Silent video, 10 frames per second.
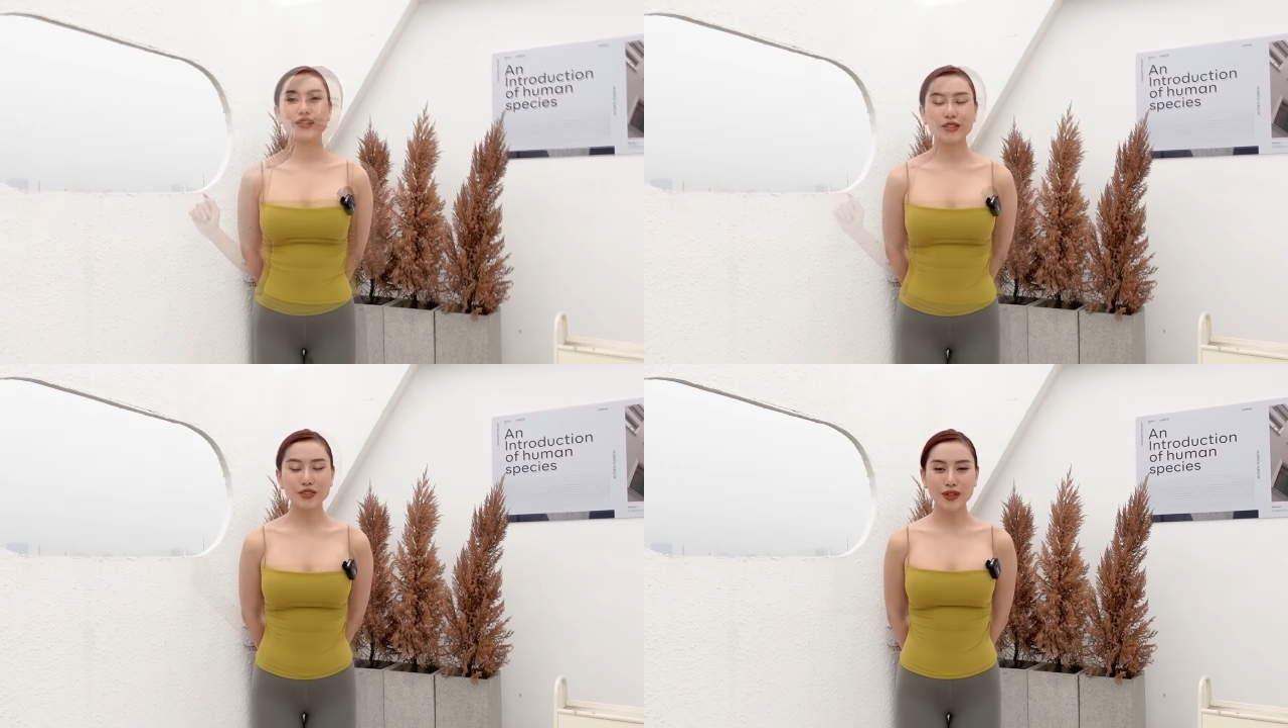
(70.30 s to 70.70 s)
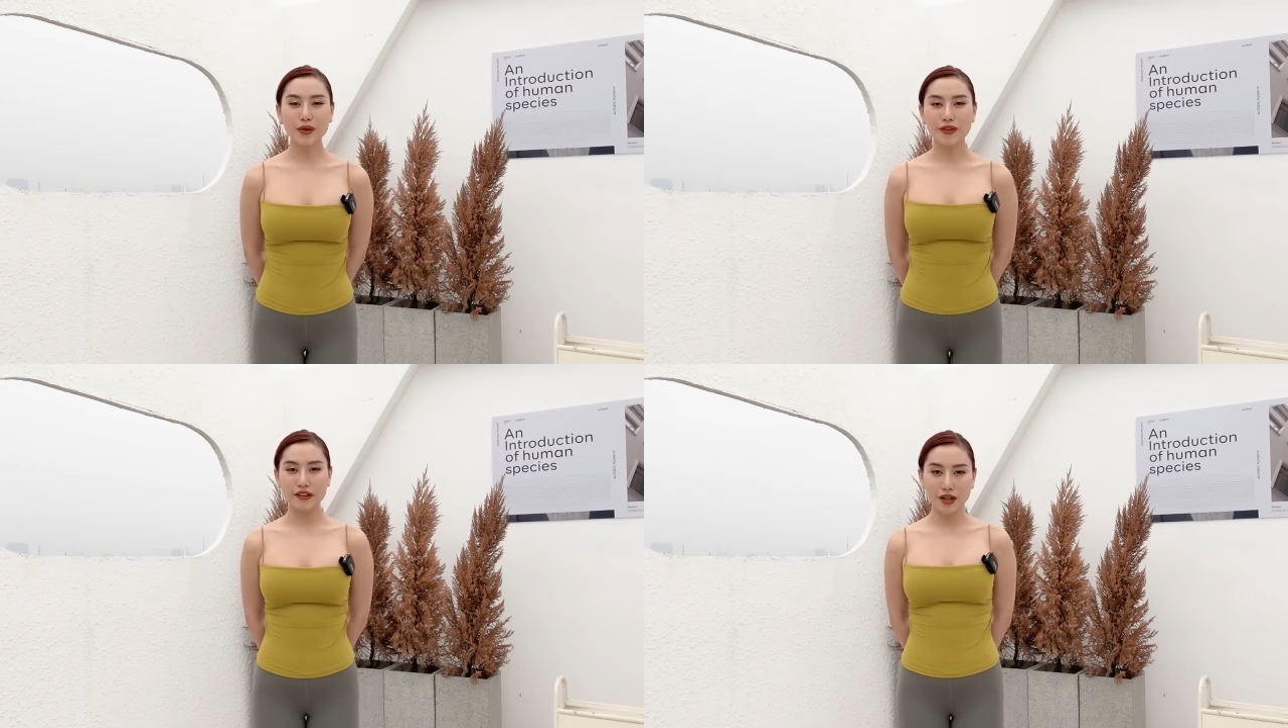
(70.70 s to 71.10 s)
Rồi, chúng ta
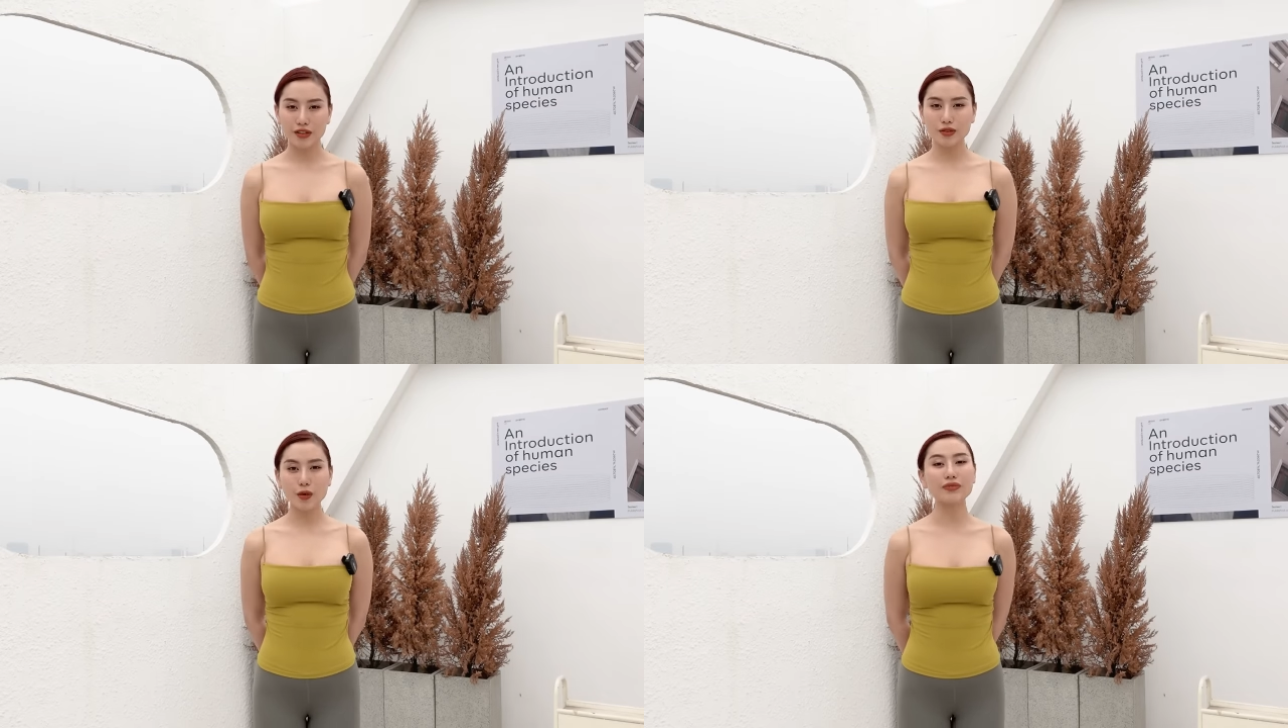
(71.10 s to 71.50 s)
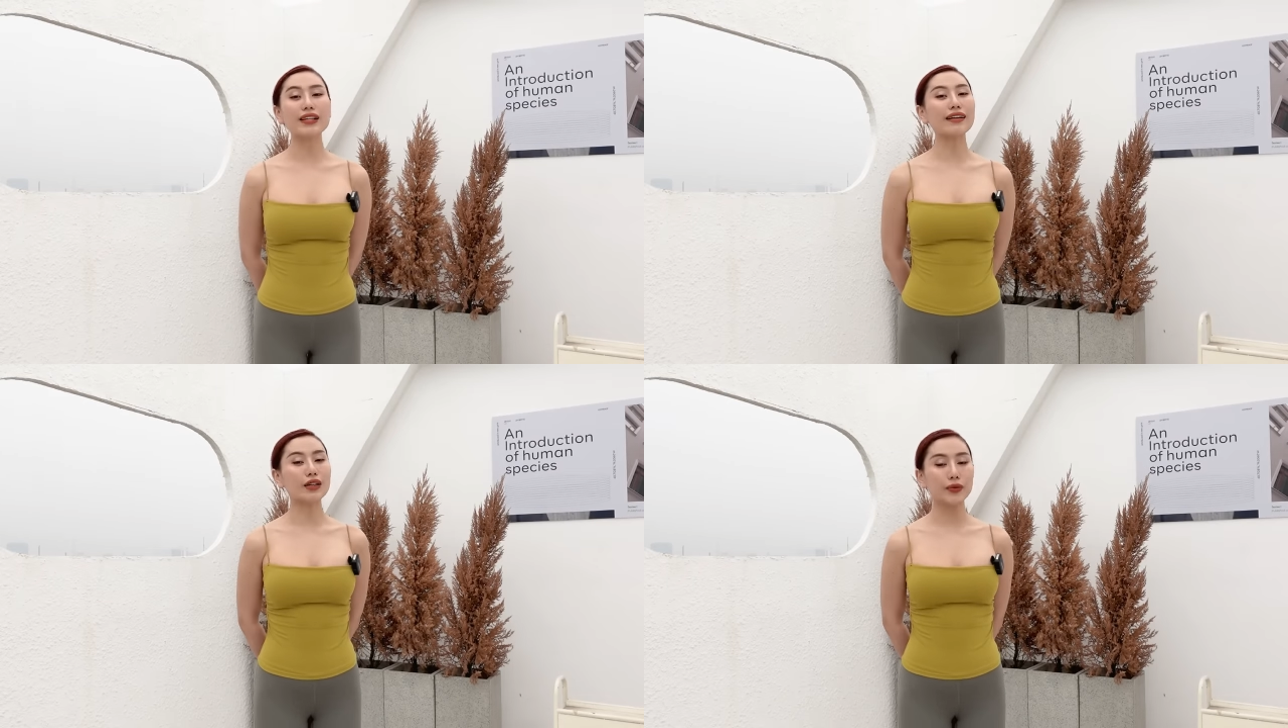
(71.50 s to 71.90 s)
có đến động
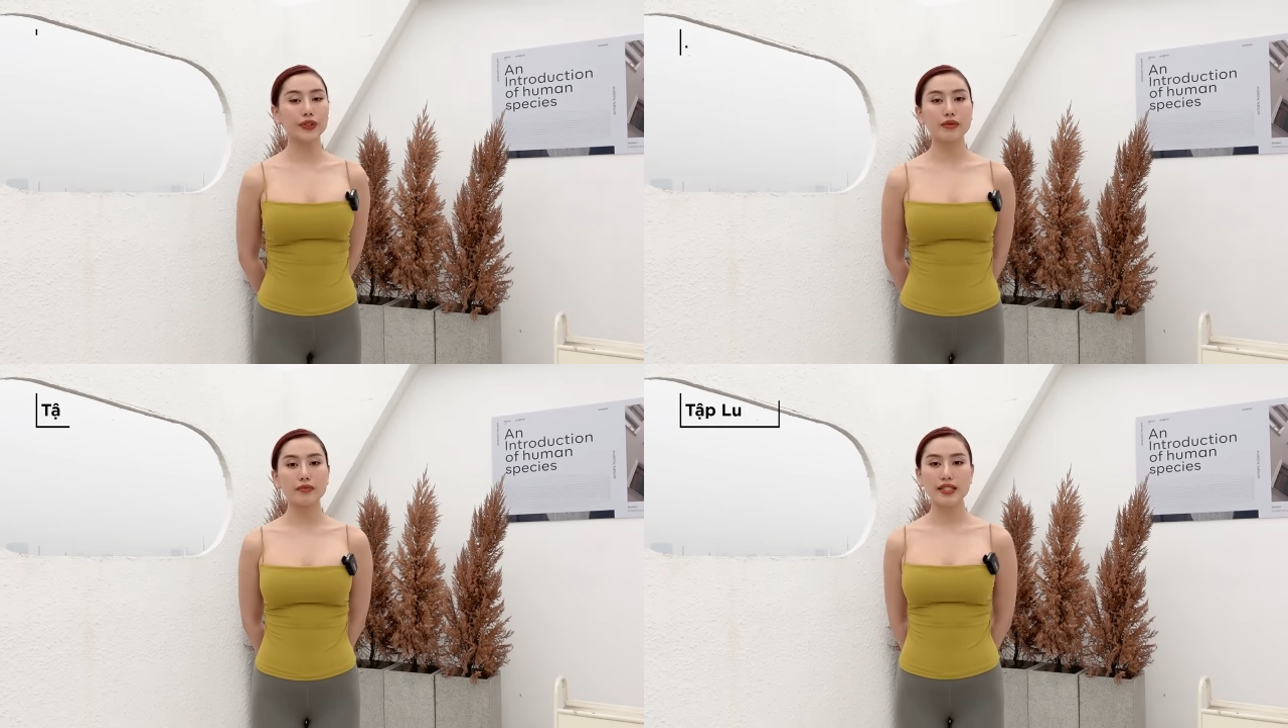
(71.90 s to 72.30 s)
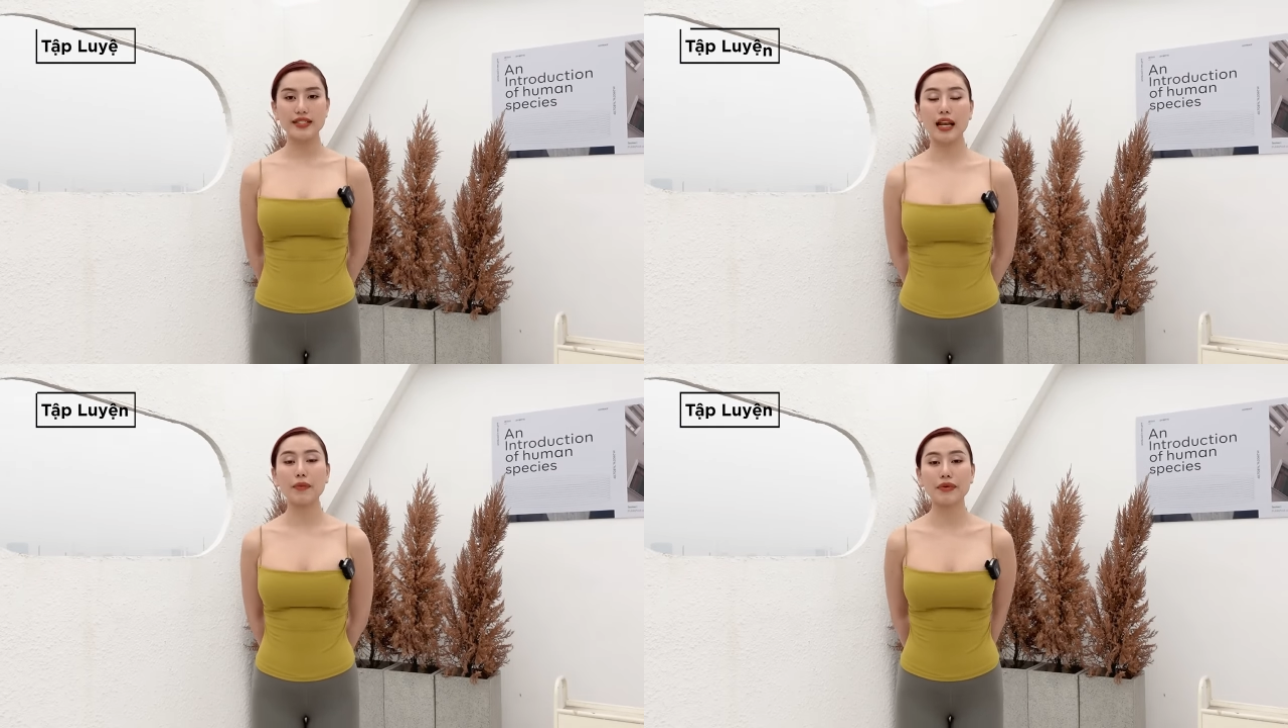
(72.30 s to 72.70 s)
tác đầu tiên, mình
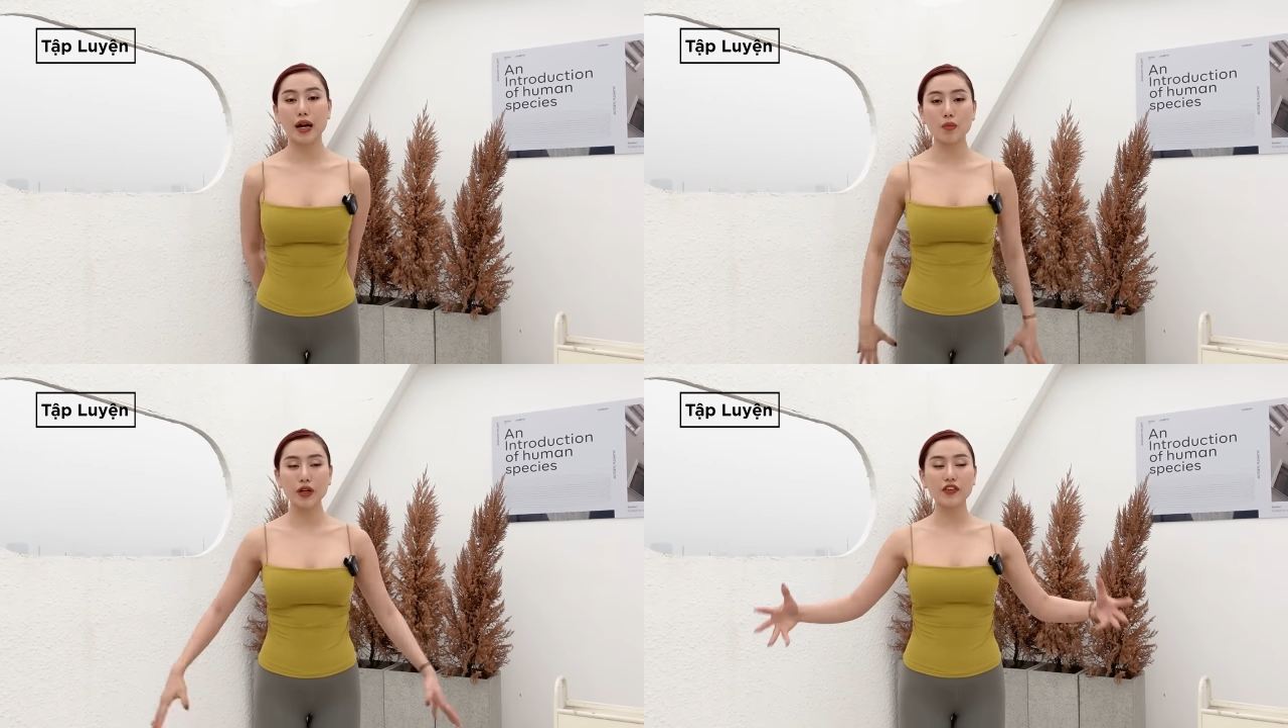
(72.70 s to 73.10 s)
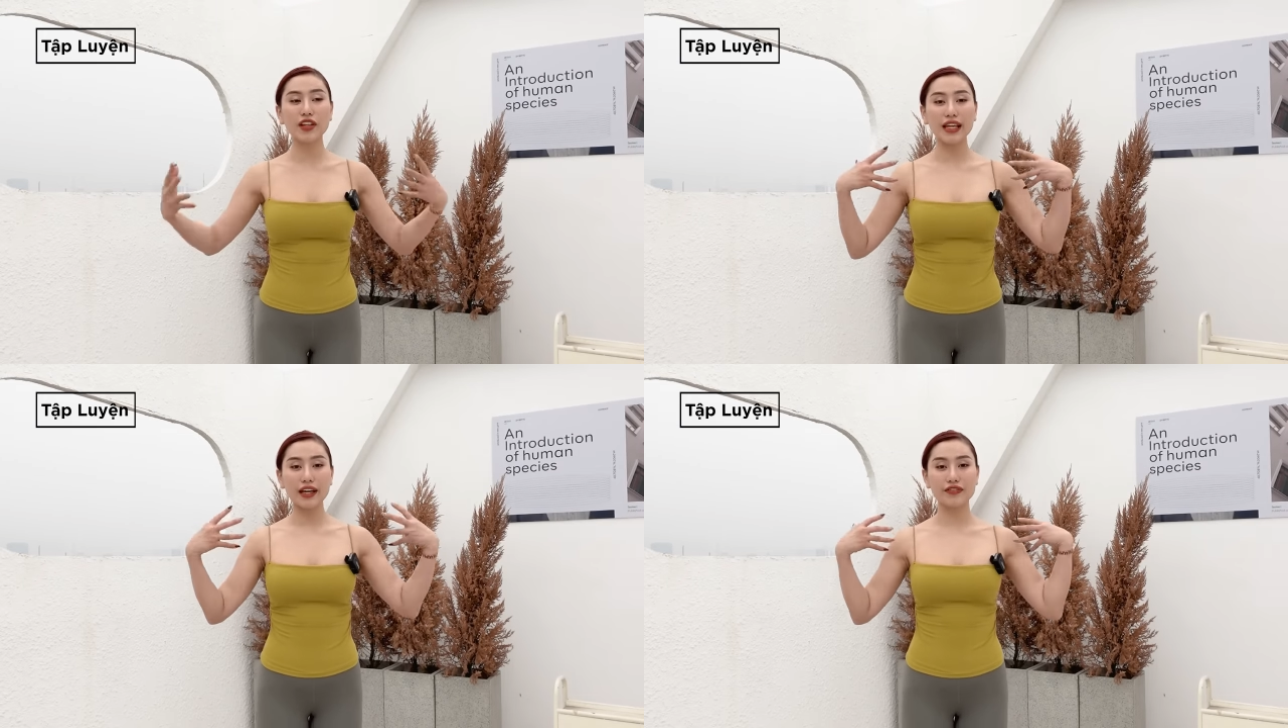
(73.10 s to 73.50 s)
sẽ làm nóng cái
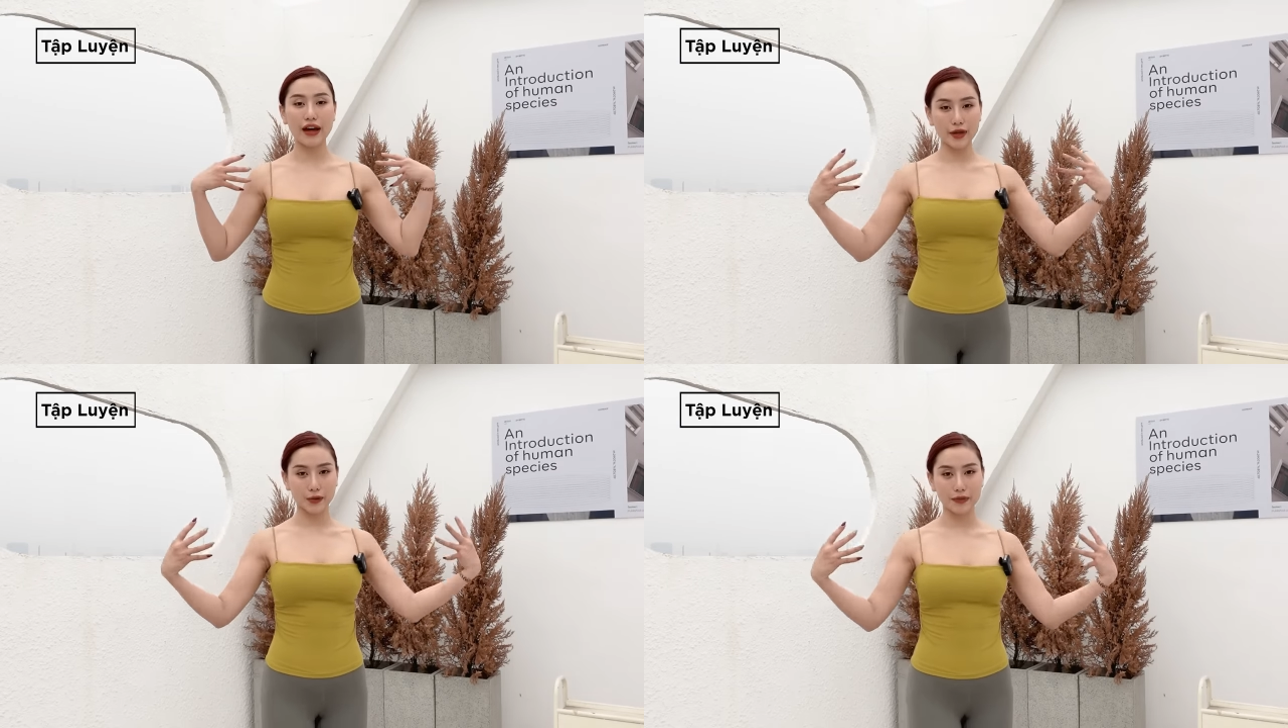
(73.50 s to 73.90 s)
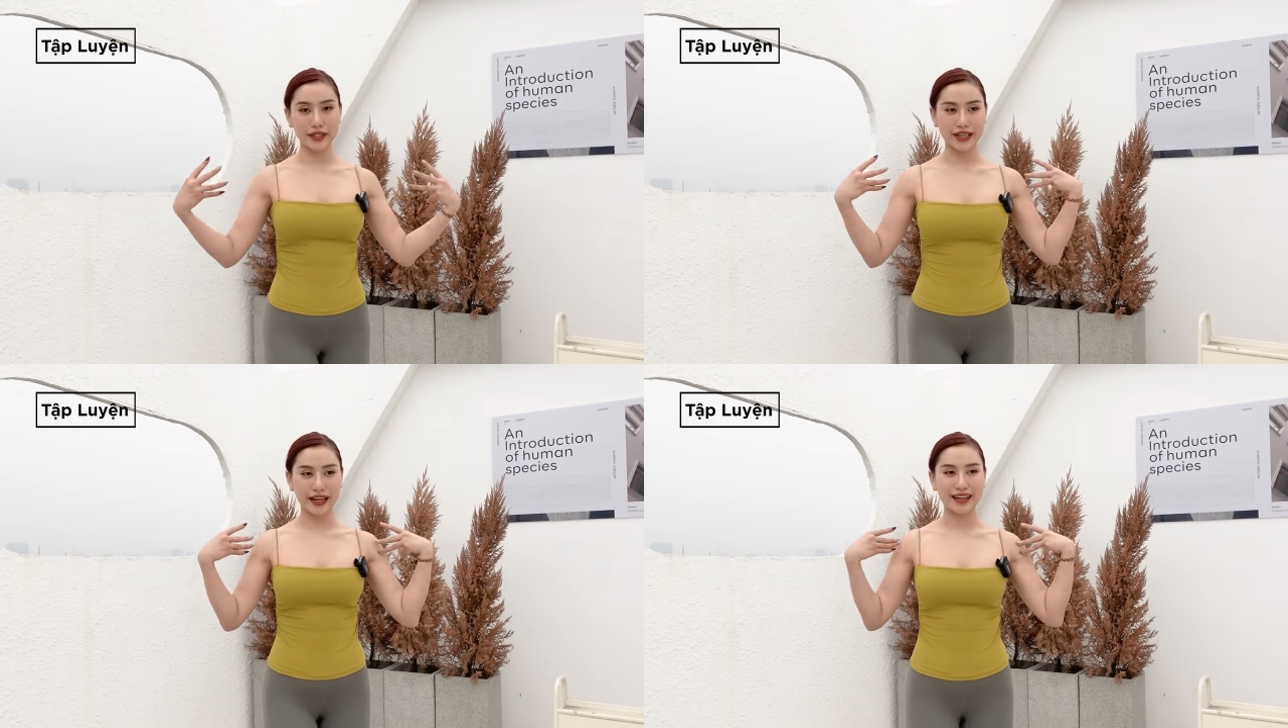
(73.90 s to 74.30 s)
phần tay vai của
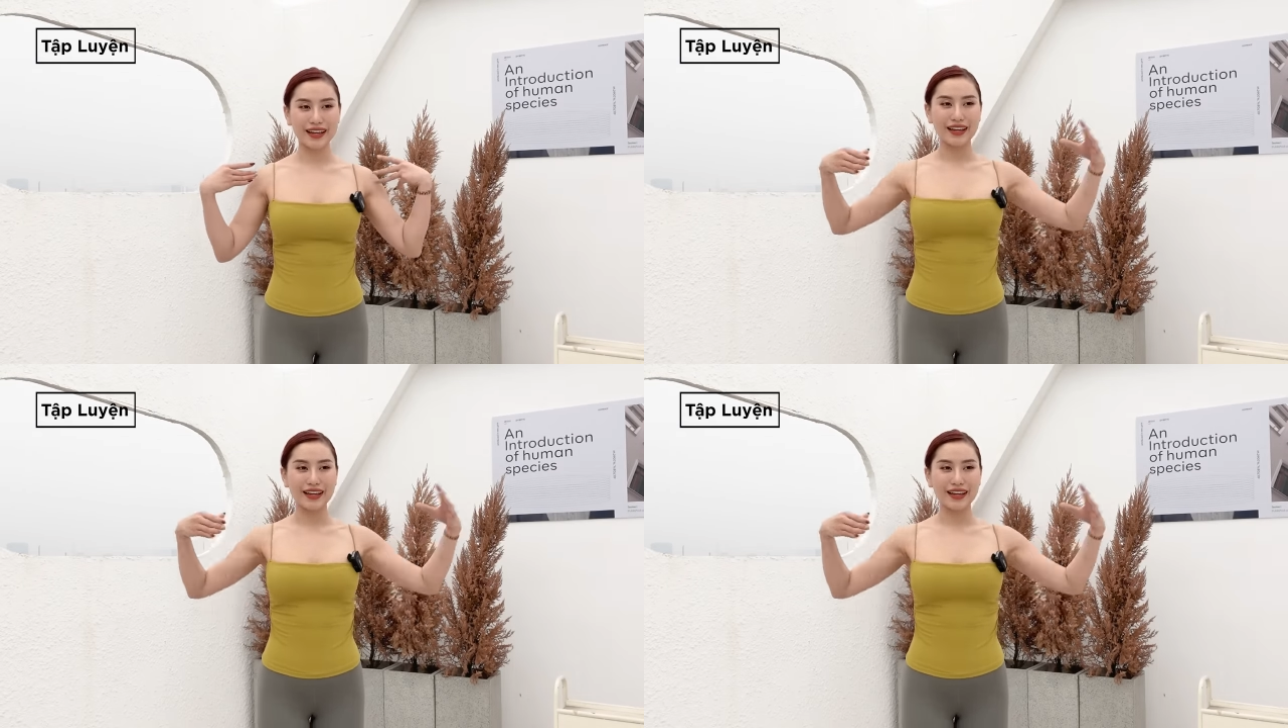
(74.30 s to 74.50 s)
mình này.